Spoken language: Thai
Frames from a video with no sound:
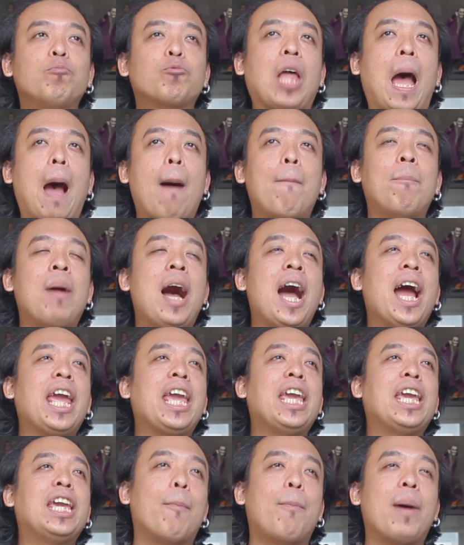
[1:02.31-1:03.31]
ทำให้
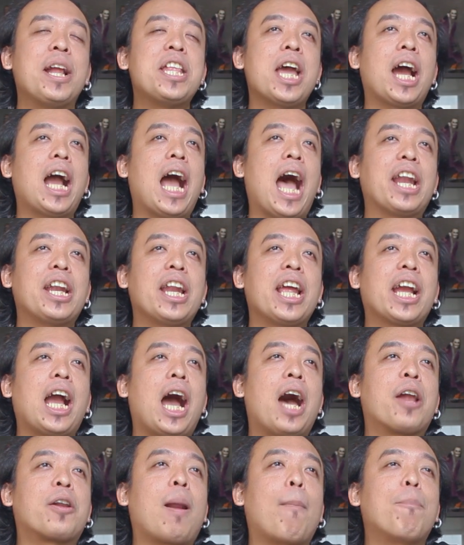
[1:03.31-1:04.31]
บรรยากาศใน
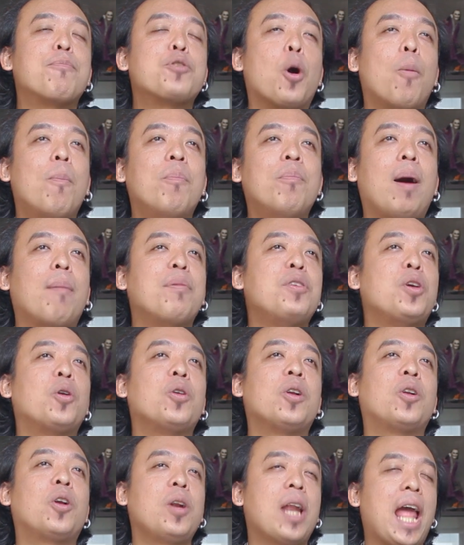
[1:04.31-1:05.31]
การรับชมภาพยนต
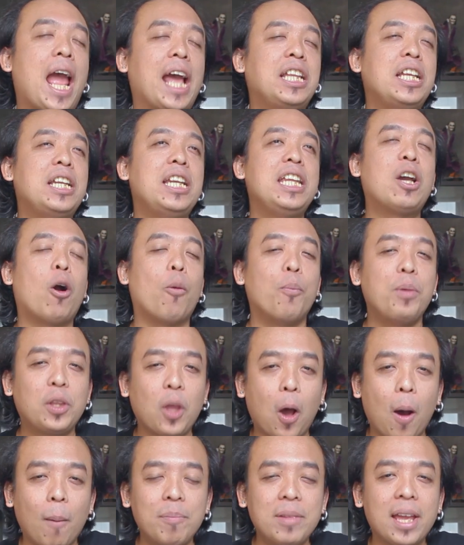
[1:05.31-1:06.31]
ร์ในอาทิตย์นี้ของพี่
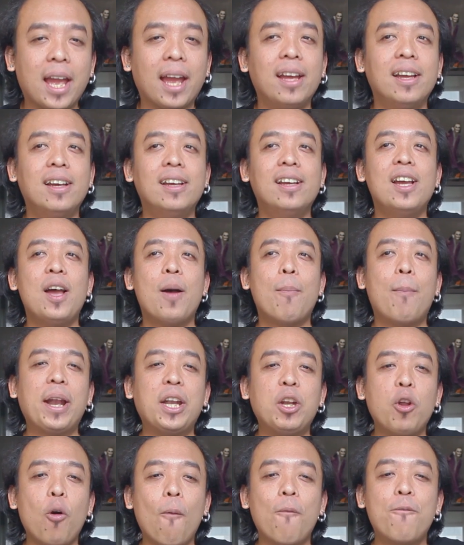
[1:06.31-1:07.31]
ท็อปเนี่ยมัน
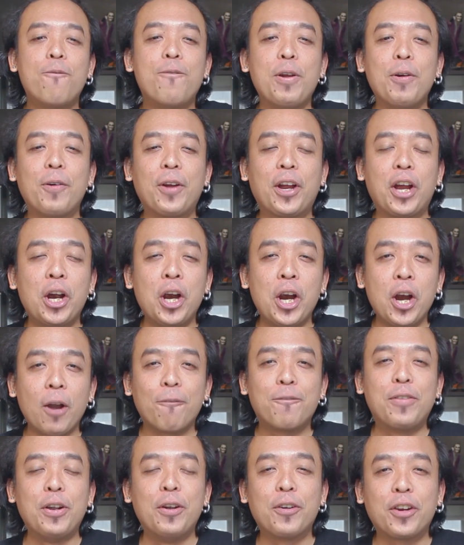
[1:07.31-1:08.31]
ดูฟิลกู๊ด
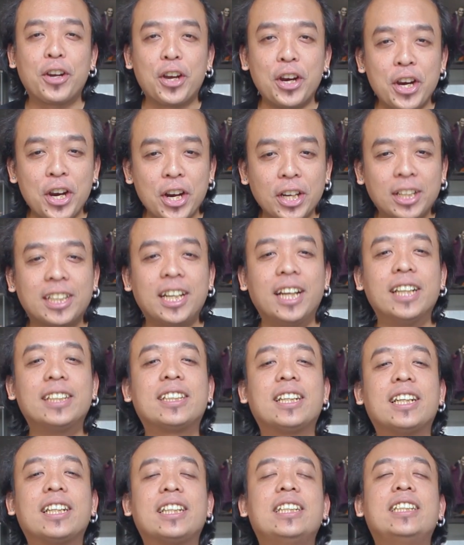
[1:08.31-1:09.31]
ฟิลกู๊ดขึ้น
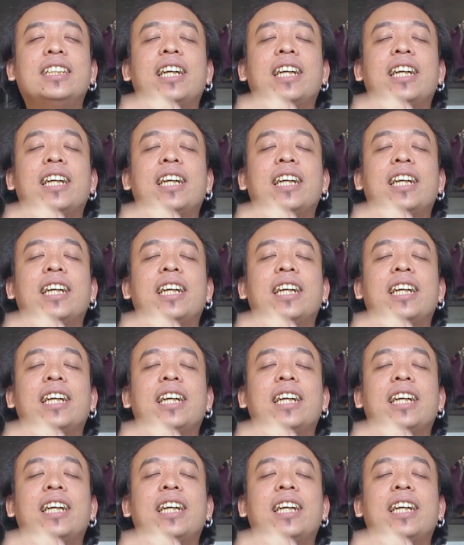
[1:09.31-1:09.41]
ก็คื